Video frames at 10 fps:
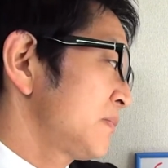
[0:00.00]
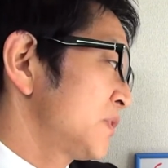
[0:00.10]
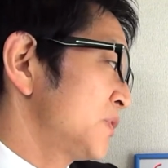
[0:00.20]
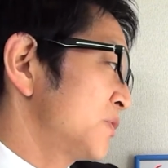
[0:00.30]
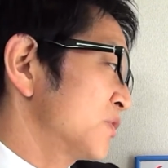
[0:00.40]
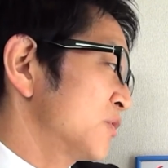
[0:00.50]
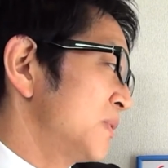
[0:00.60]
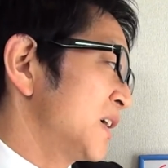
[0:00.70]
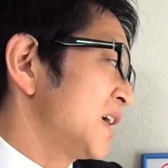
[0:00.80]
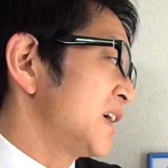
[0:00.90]
という言
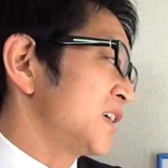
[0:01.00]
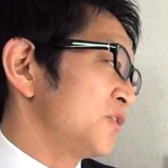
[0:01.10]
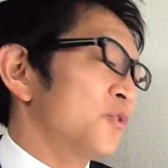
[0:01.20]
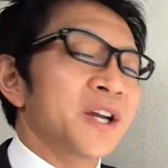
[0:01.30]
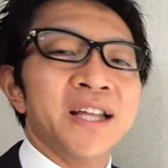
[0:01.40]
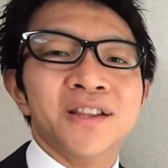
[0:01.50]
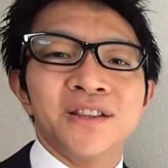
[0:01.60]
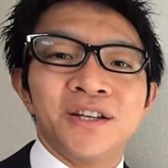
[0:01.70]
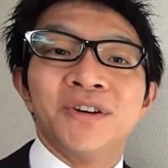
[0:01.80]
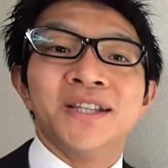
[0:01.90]
葉が語源っ
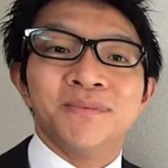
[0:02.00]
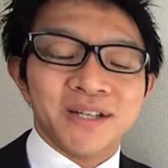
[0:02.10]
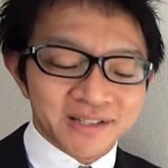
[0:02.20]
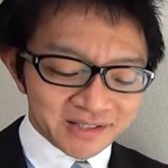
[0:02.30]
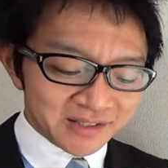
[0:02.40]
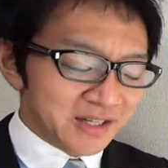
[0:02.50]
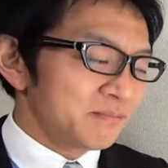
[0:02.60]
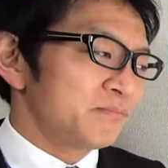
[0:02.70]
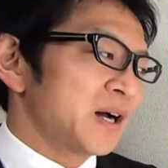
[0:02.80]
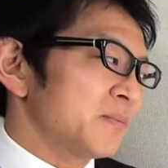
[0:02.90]
て言われてます。
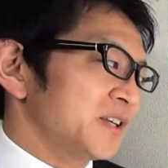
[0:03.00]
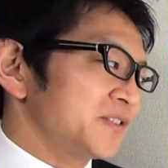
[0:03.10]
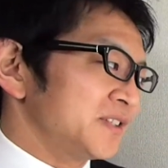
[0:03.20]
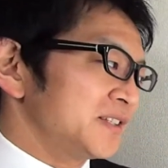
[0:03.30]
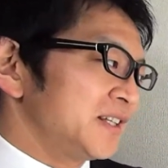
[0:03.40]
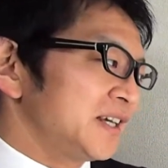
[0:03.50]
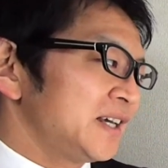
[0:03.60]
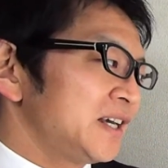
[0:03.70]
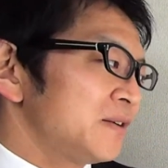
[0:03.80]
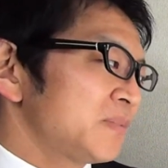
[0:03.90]
パブリックです
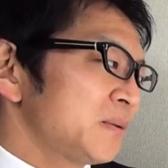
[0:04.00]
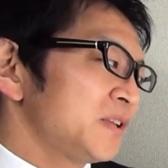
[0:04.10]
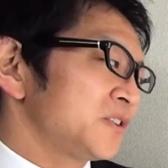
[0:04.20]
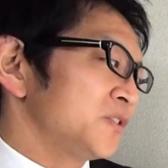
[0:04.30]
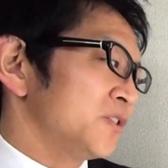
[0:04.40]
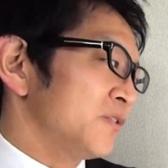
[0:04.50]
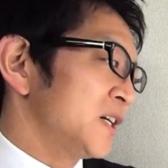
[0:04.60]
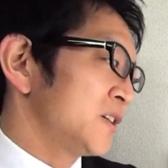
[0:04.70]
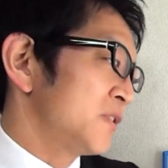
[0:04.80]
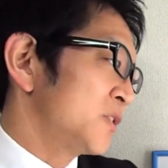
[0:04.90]
ね。パブリックというの
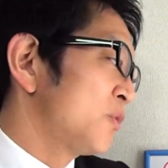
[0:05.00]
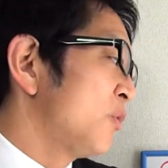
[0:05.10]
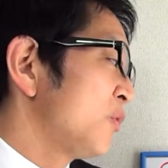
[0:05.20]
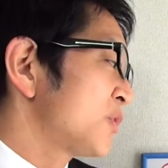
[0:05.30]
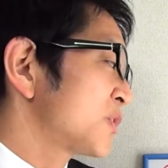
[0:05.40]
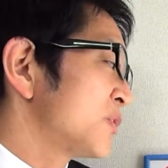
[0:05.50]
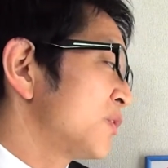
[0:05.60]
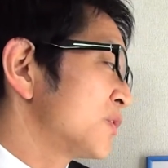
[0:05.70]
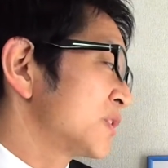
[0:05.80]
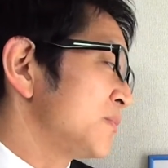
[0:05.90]
は、これ公
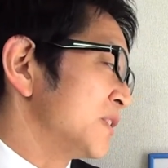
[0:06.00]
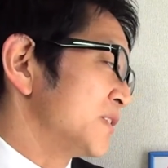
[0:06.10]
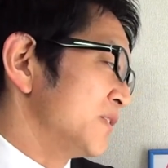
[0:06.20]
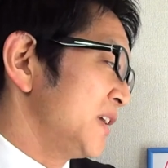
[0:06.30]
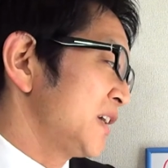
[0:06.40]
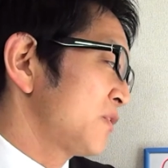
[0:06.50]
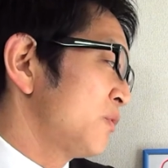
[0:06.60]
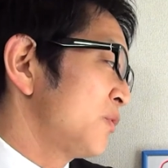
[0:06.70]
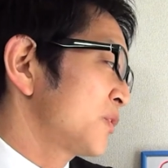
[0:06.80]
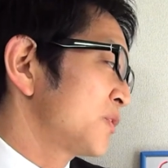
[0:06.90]
共って意味ですよね。
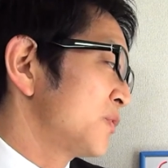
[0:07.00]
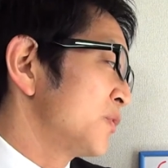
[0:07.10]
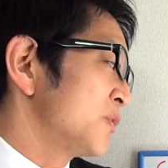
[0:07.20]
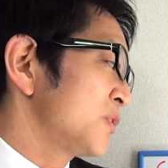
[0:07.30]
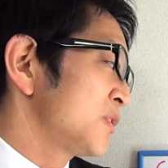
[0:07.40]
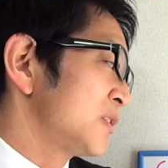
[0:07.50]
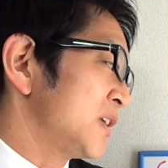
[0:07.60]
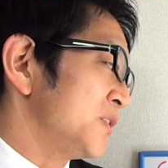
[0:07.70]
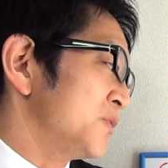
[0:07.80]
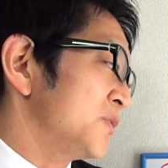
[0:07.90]
公共のっ
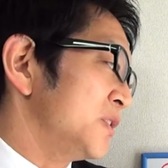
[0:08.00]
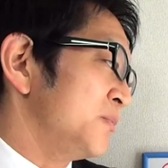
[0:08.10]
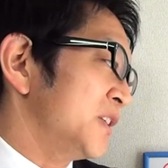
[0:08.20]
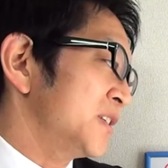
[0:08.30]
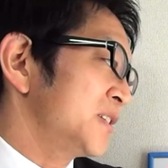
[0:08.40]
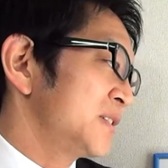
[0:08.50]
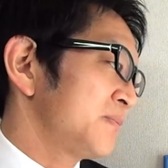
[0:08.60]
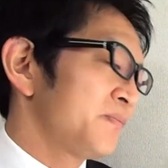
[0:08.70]
ていう意味です。